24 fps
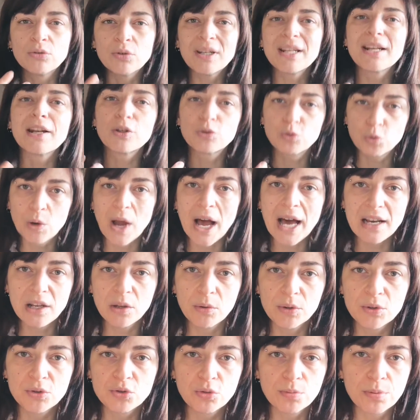sentore
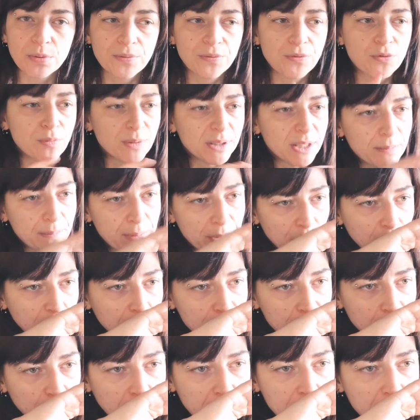naturale questo profumo ed è per
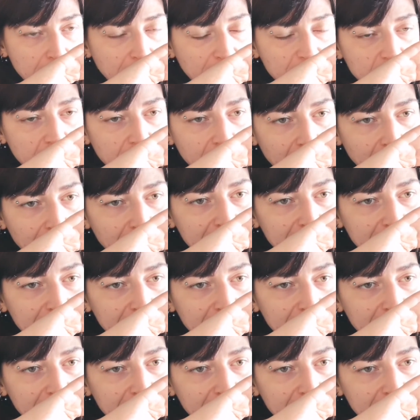questo che mi piace